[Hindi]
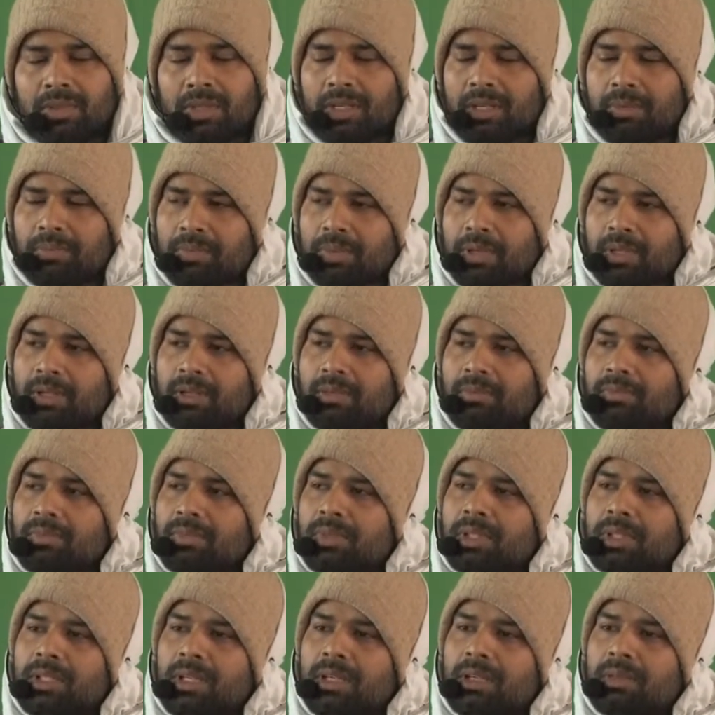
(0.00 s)
न परम
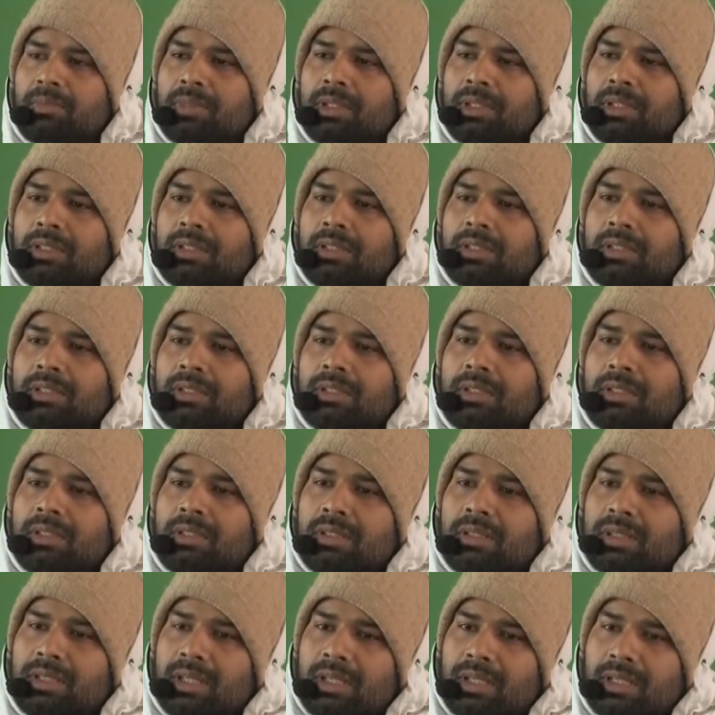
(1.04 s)
विदाम
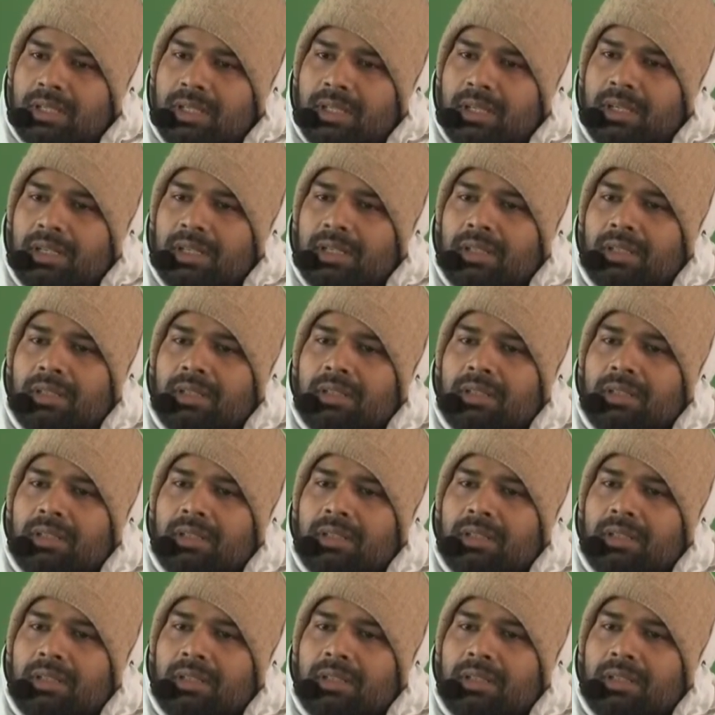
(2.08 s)
सख्य